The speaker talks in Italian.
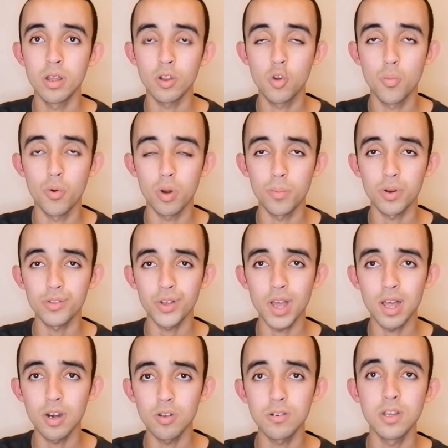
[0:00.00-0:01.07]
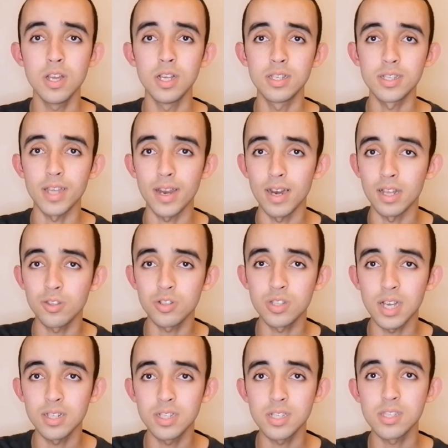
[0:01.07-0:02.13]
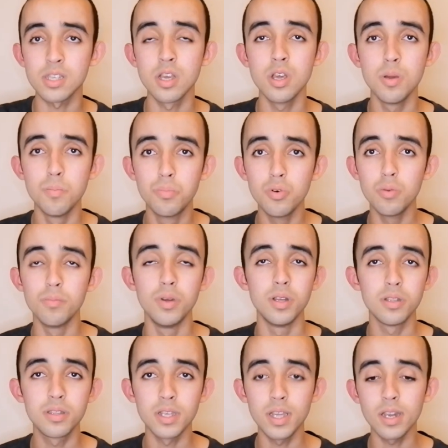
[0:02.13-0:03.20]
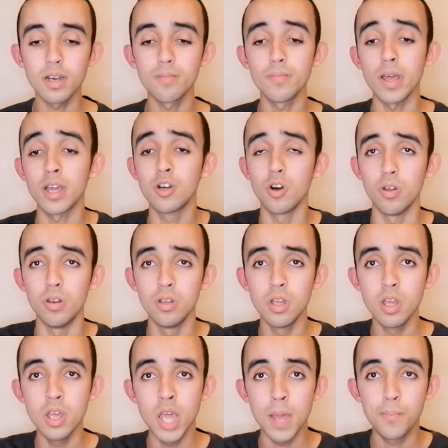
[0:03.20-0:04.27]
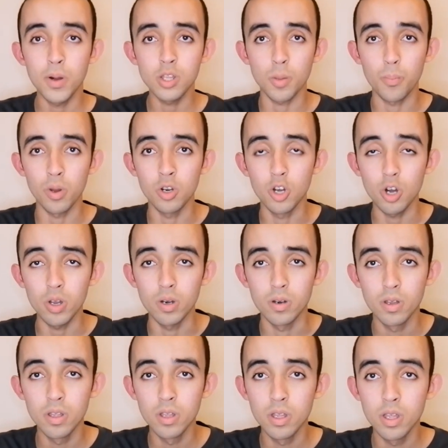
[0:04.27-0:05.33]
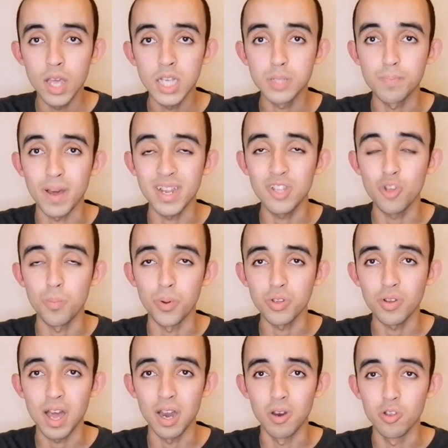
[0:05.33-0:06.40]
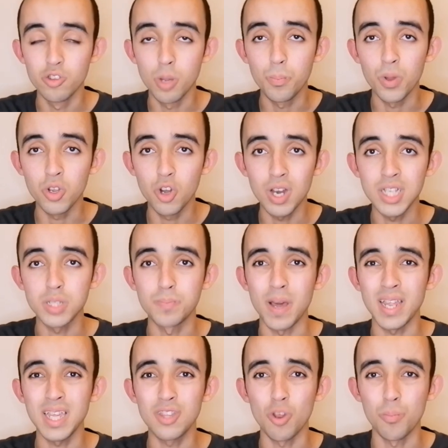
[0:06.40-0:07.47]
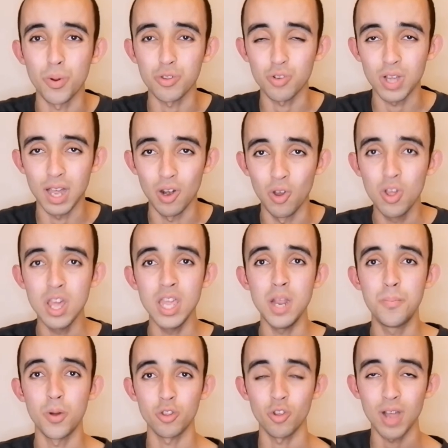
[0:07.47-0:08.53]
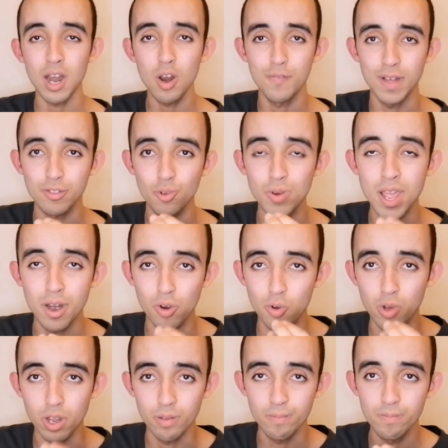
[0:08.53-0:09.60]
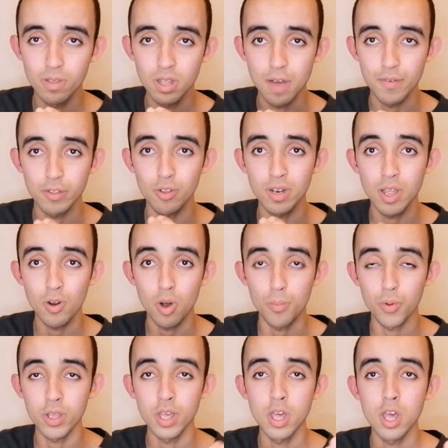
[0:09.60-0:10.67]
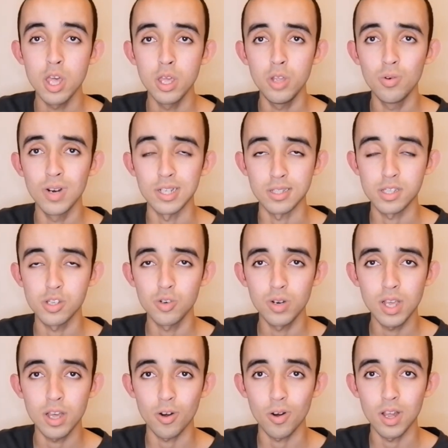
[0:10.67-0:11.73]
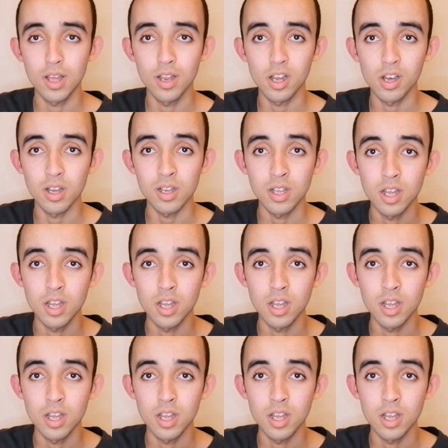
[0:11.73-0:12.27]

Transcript: recupero Portogallo, c'è Renato Sanchez, boom, tira e gol. E poi dopo il gol è sparito il Portogallo, dopo il gol è sparito il Portogallo. Il Portogallo ha fatto un errore, ha fatto un errore. Poi in un'azione eh,